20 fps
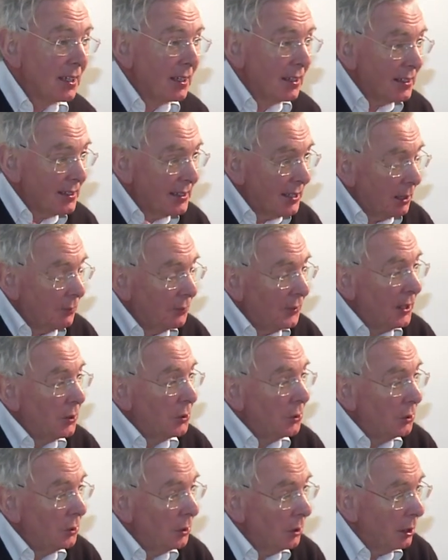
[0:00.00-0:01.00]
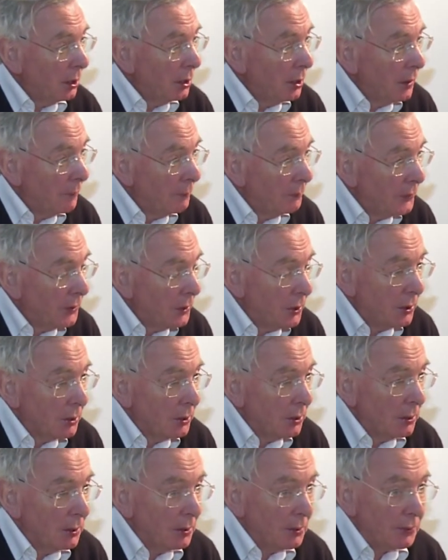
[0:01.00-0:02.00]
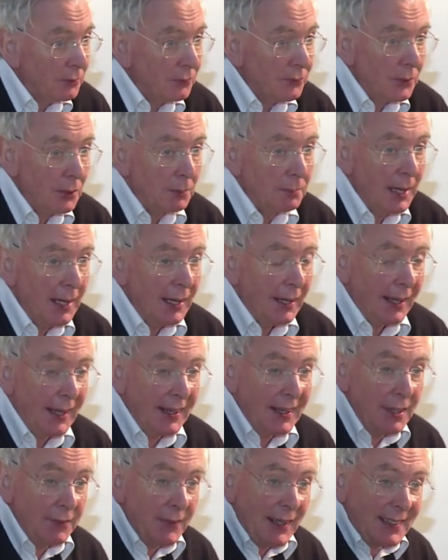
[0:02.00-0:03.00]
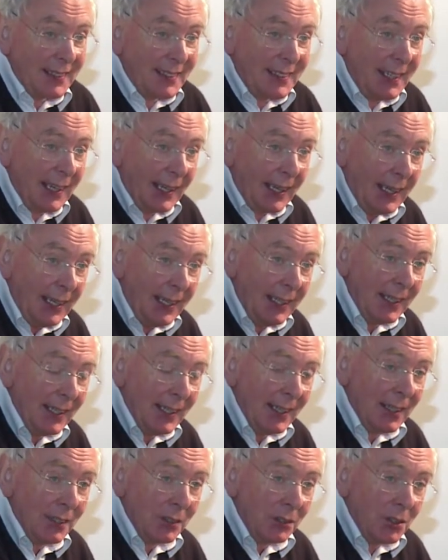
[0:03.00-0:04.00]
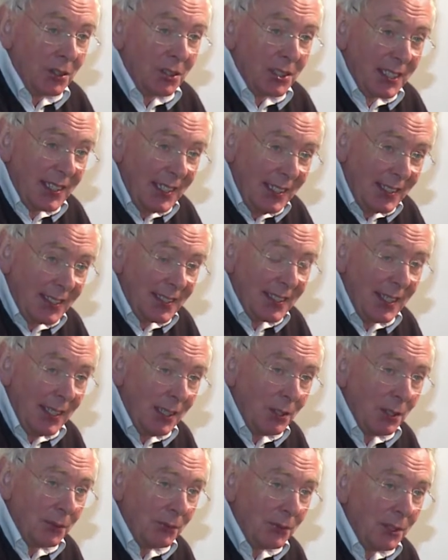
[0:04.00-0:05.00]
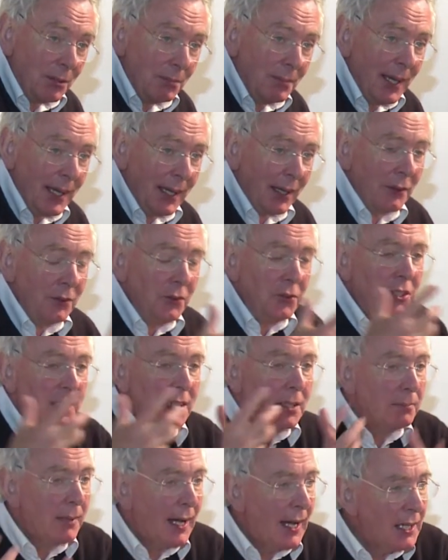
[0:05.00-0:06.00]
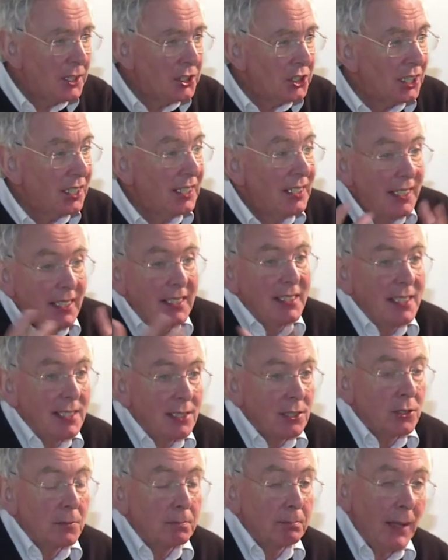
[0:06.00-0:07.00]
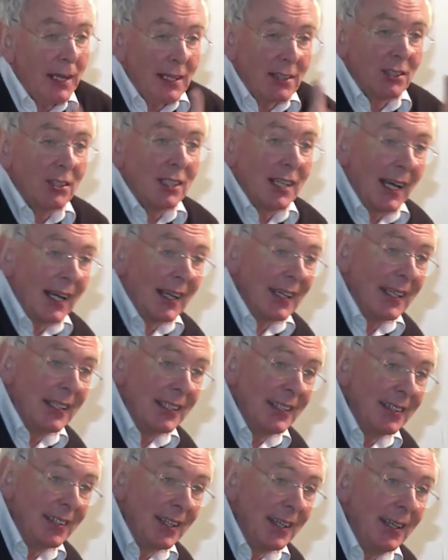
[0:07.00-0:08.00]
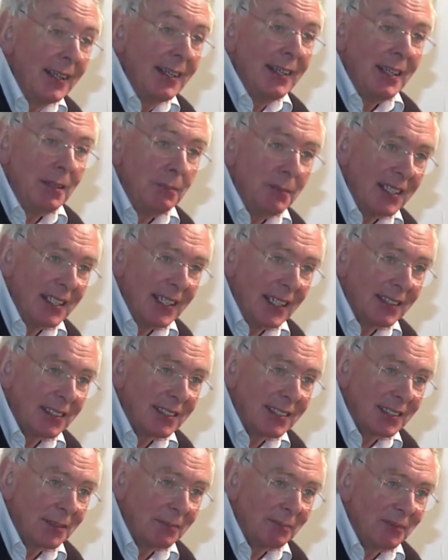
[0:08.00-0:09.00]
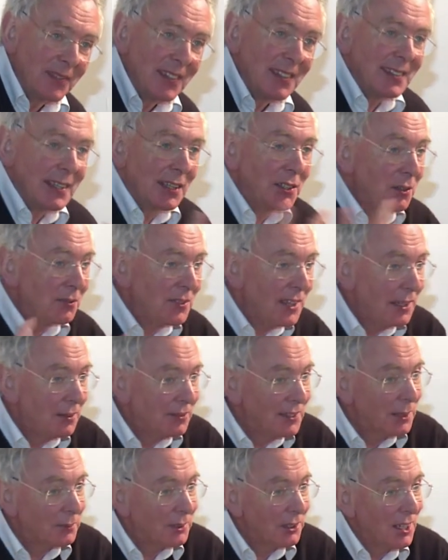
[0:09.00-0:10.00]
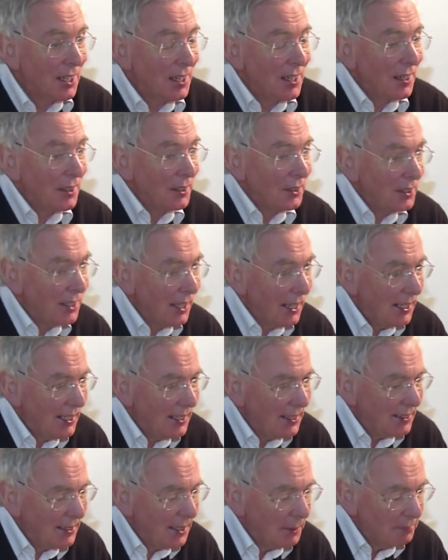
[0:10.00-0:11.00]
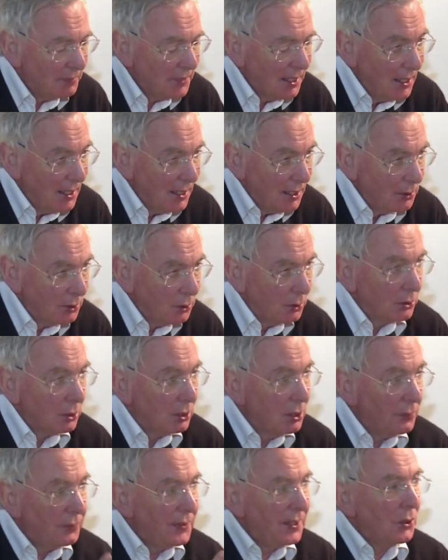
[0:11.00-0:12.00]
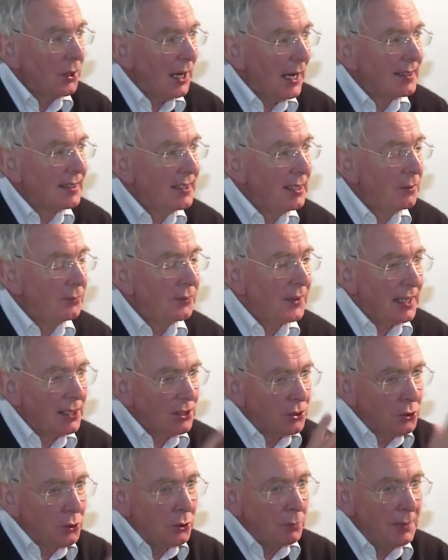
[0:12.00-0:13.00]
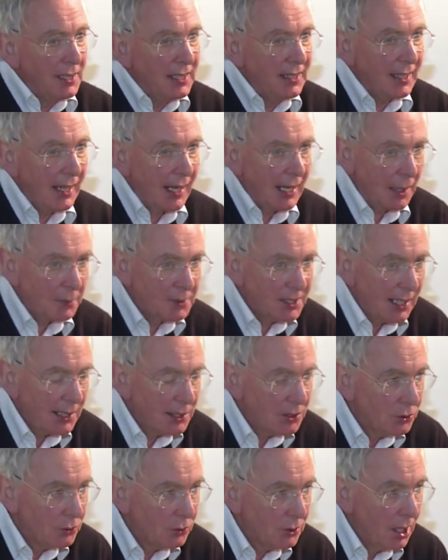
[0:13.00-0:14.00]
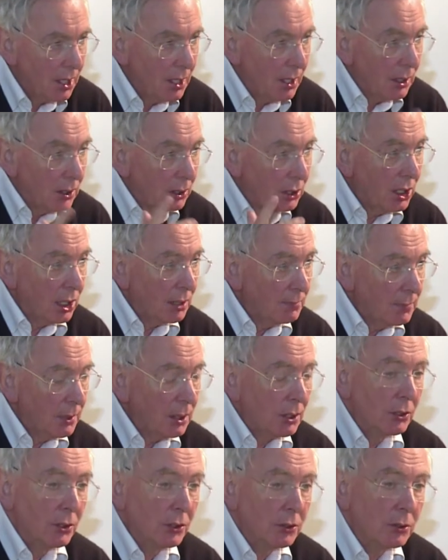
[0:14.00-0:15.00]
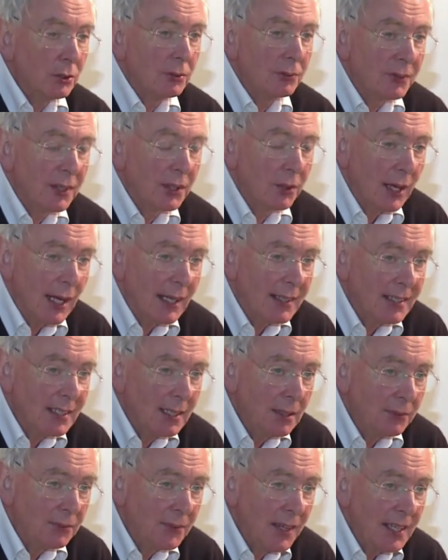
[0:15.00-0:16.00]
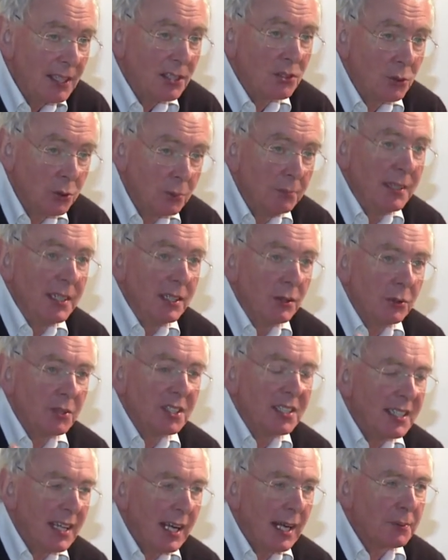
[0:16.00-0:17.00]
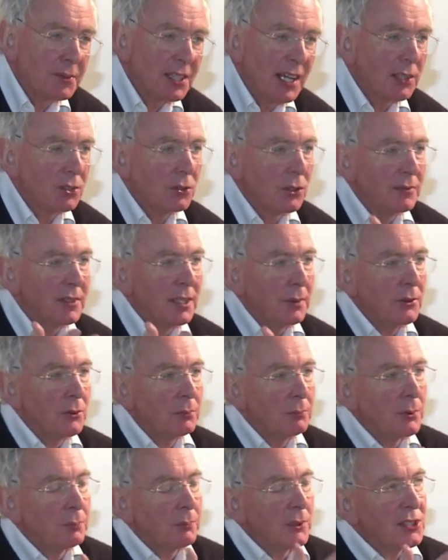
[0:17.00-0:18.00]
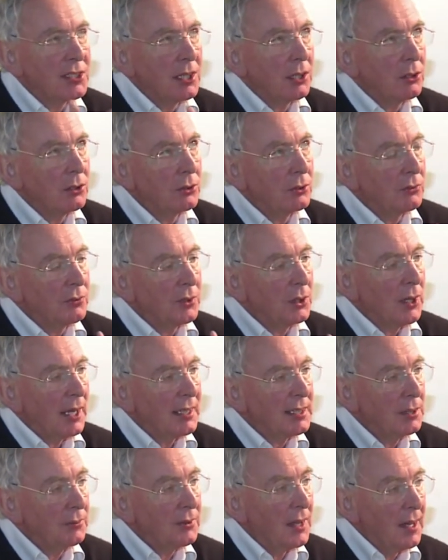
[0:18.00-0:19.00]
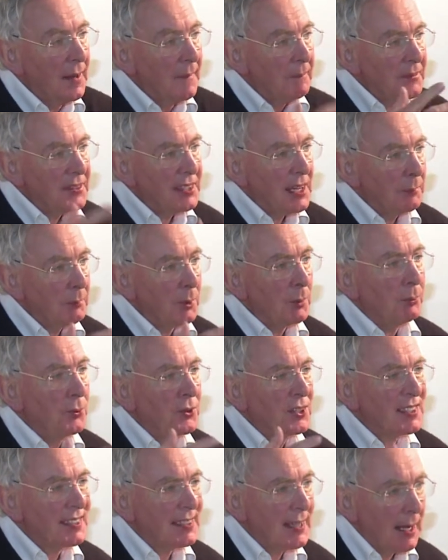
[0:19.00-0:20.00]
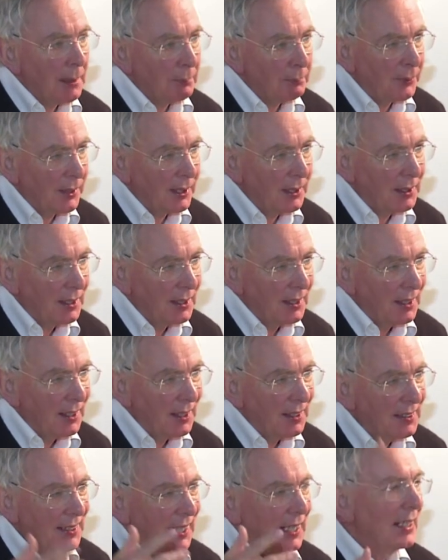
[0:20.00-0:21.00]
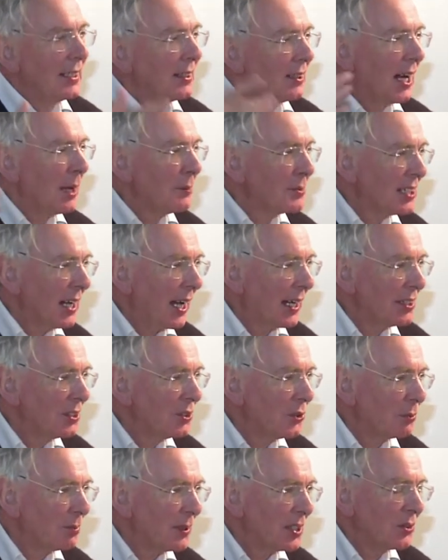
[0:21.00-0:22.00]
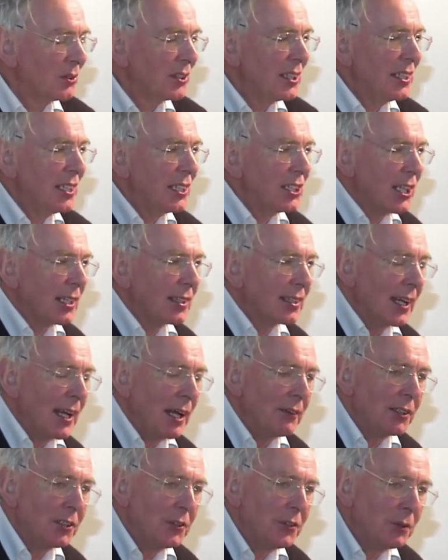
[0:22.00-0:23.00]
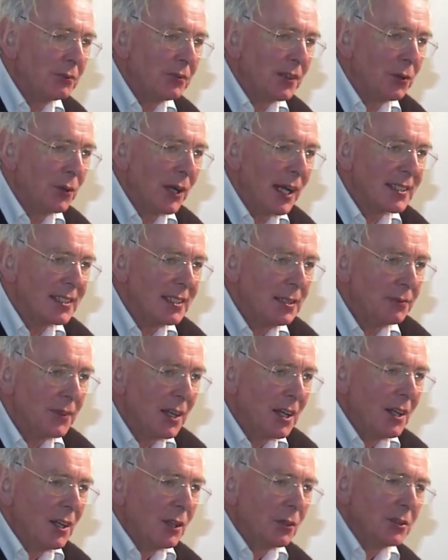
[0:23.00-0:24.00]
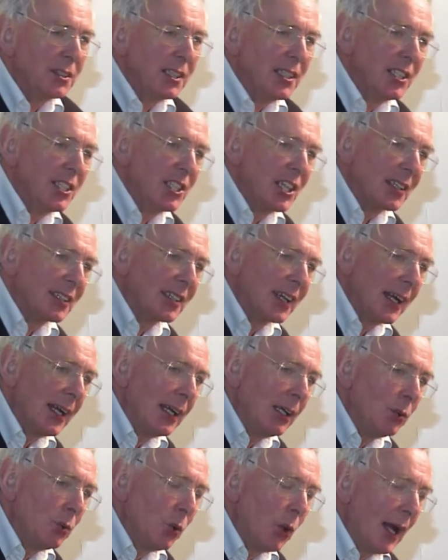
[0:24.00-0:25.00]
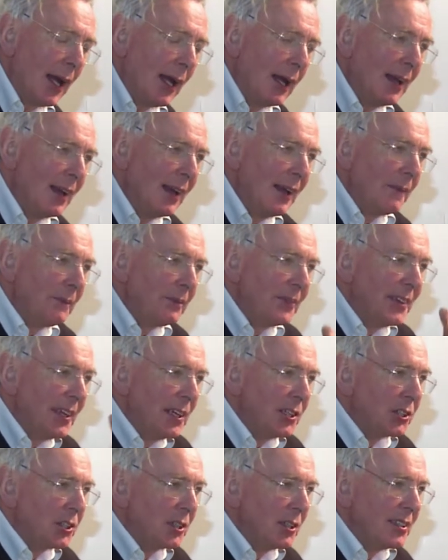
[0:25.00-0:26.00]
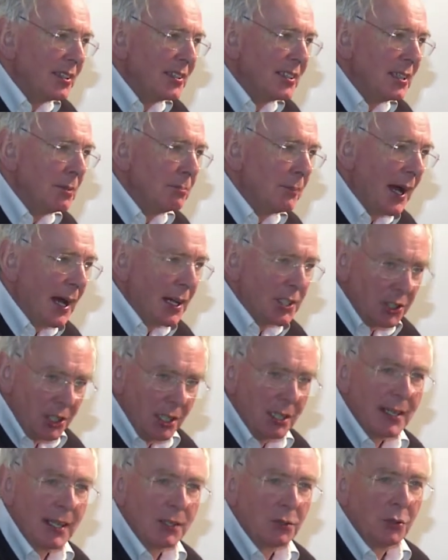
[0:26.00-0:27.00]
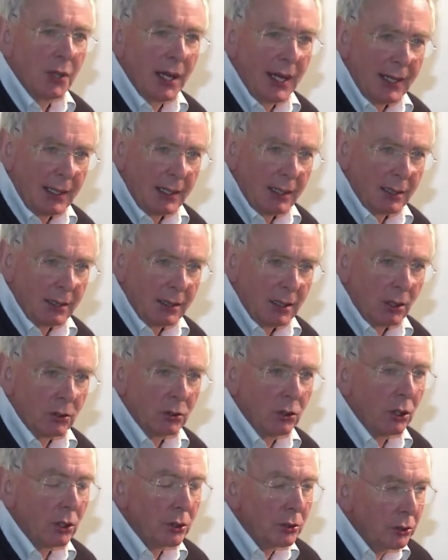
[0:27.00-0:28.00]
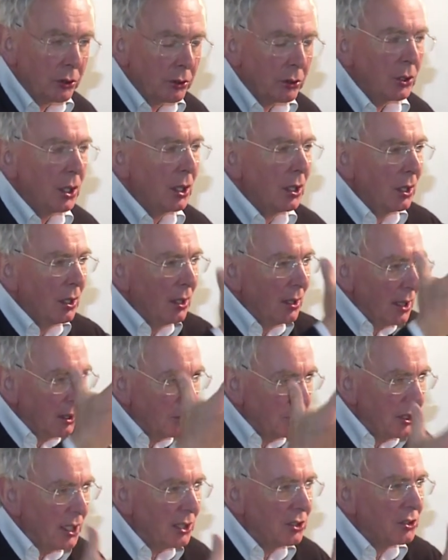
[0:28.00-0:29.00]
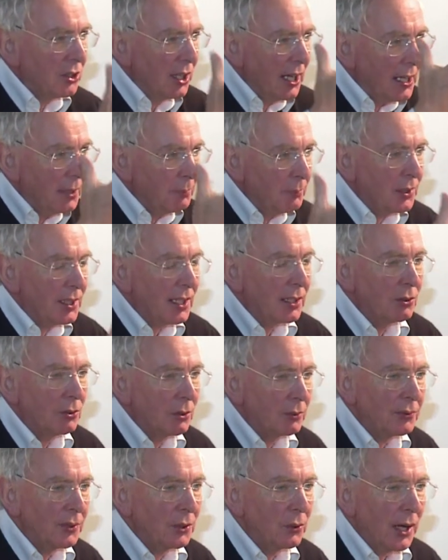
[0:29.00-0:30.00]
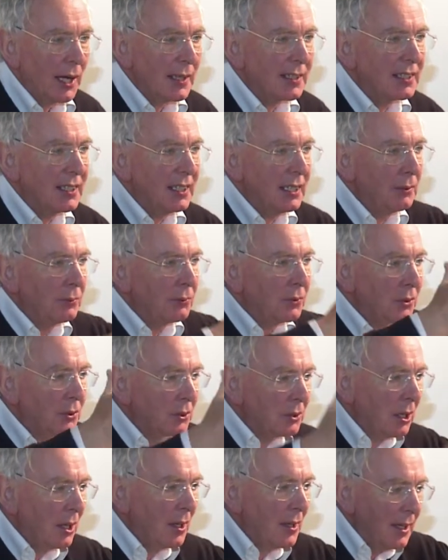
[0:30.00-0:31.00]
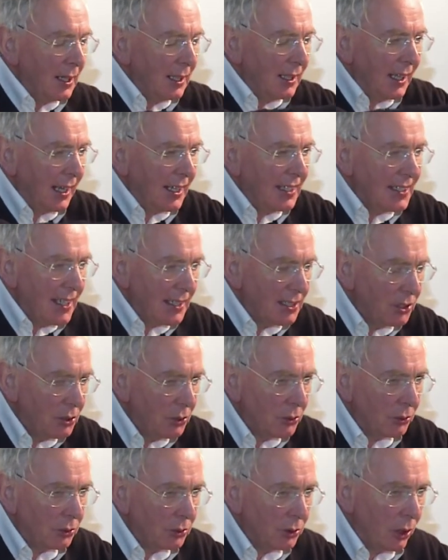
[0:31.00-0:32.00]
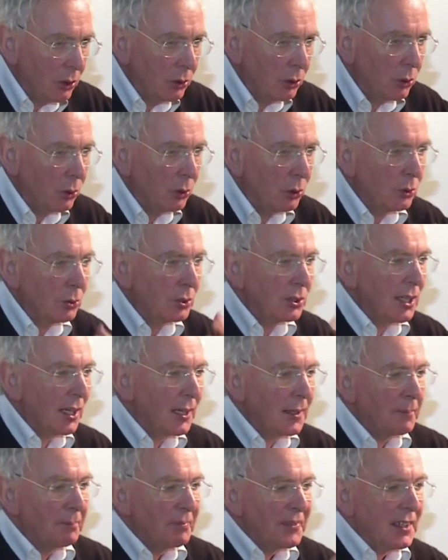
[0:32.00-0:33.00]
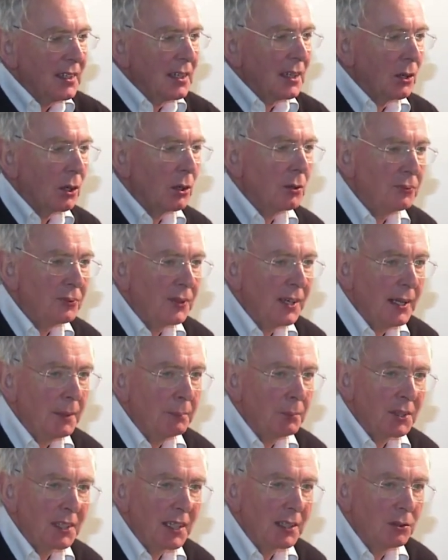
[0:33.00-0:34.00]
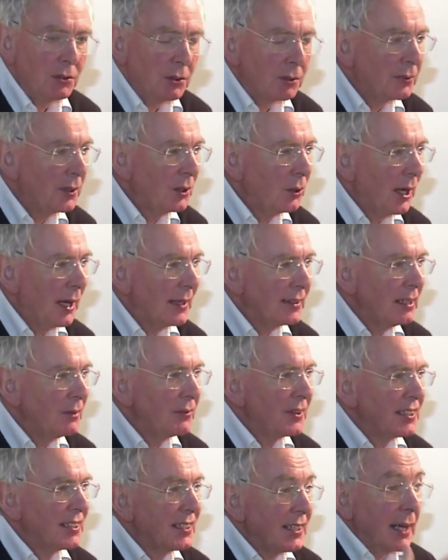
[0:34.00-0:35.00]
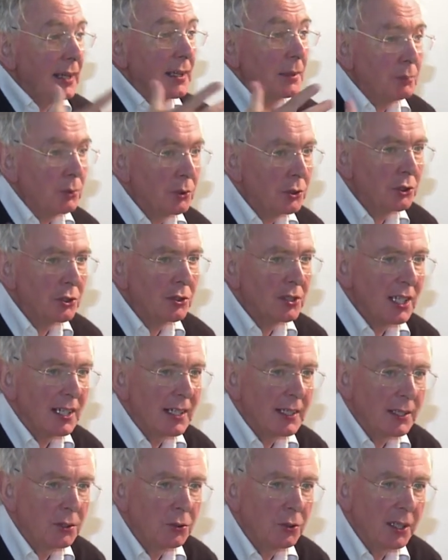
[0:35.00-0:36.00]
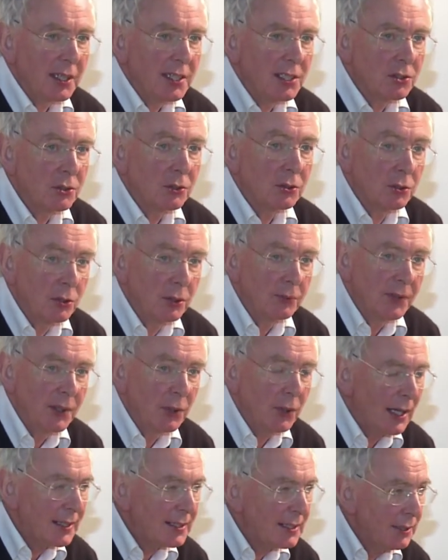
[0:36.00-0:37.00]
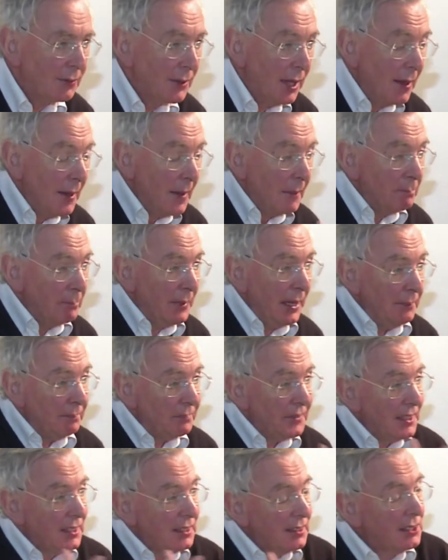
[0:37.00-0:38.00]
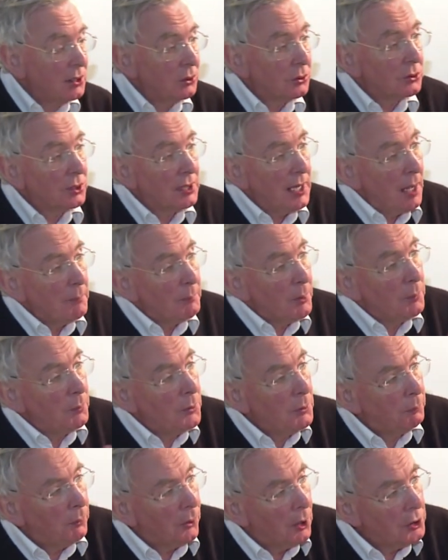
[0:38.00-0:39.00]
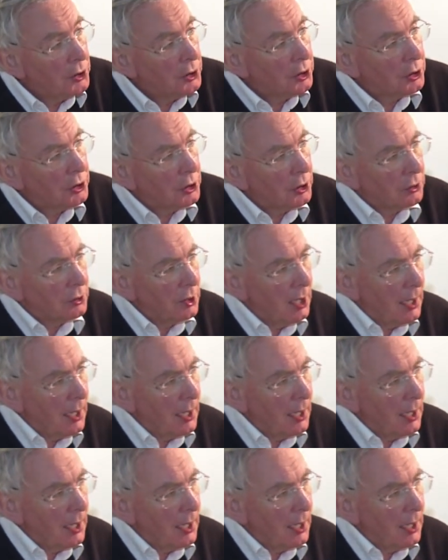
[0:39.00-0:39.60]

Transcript: cette figure de Fulbert et qui va tirer de ce qu'il sait de Filbert, une image qui n'existe pas dans la réalité immédiate. Ça devient évidemment une réalité. Donc le figuratif est soumis à l'abstraction, comme le non figuratif est soumis aussi à l'abstraction. Évidemment, on peut penser que le non figuratif, c'est un peu plus simple d'aller dans l'abstraction, parce qu'on est déjà avec le non figuratif, on est déjà très loin des images naturelles, encore que coucher de soleil peut-être non figuratif, que l'irisation dans l'eau d'un reflet peut-être non figuratif, etc. Il y a beaucoup de choses dans la nature qui sont non figuratives, mais disons qu'on est un peu plus proche de